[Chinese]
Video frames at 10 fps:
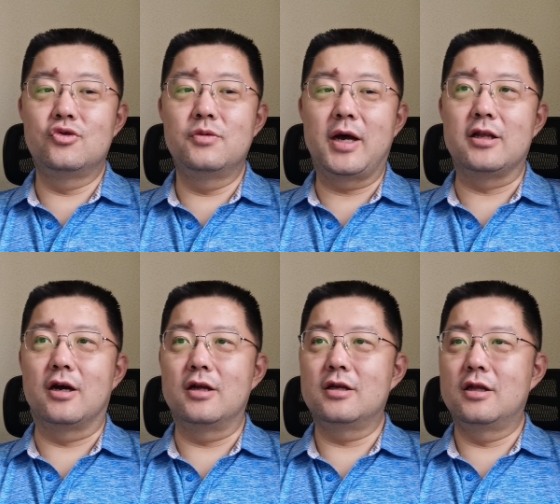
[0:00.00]
重新卖
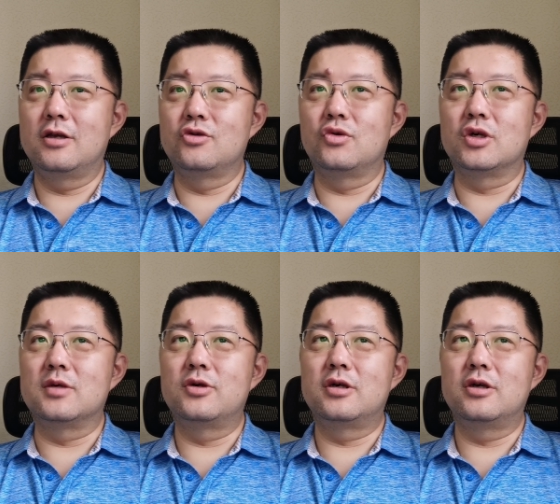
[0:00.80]
掉了。那你说我
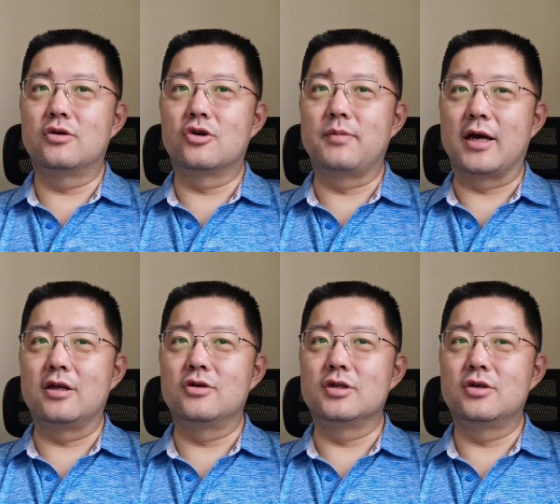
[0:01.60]
是不是有时候
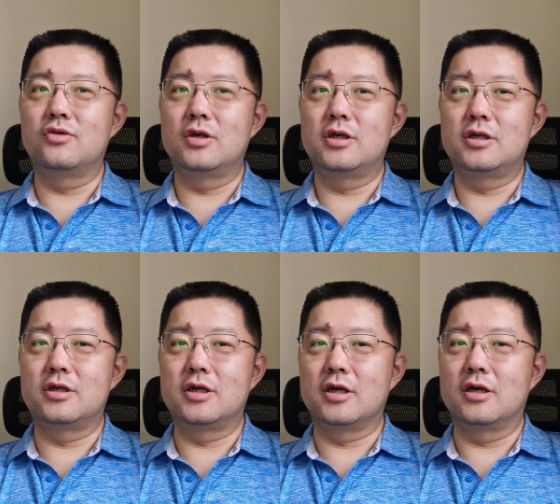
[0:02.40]
买的手机会
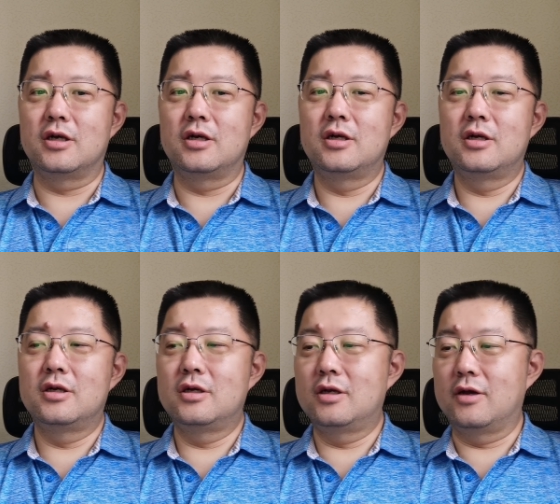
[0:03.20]
是这个
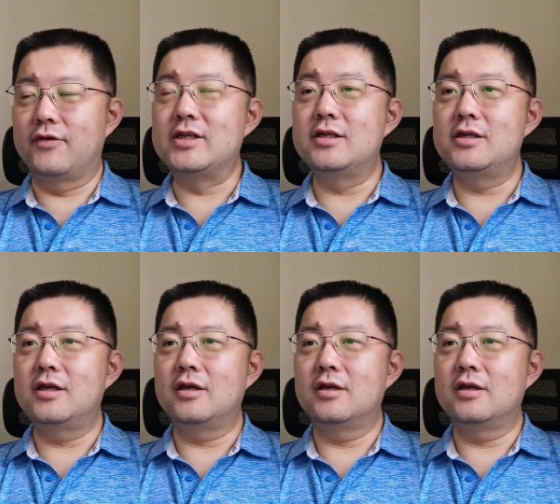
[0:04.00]
呃翻新